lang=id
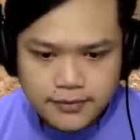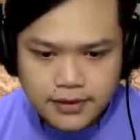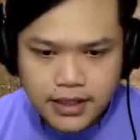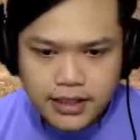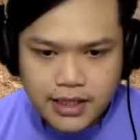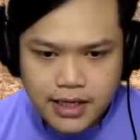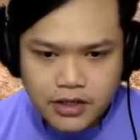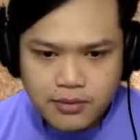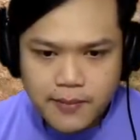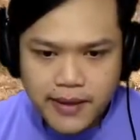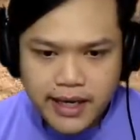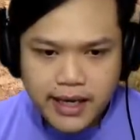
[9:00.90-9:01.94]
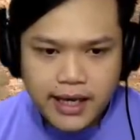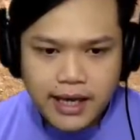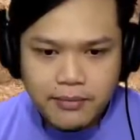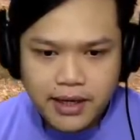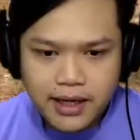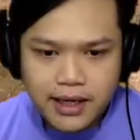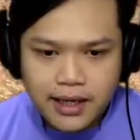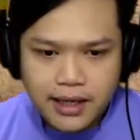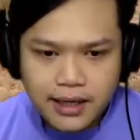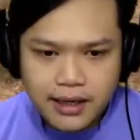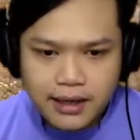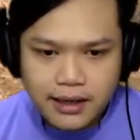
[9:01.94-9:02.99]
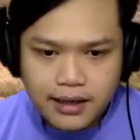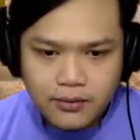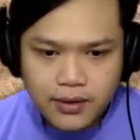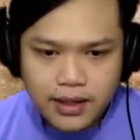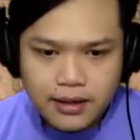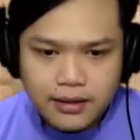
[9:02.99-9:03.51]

Kita coba pakai kamera luar.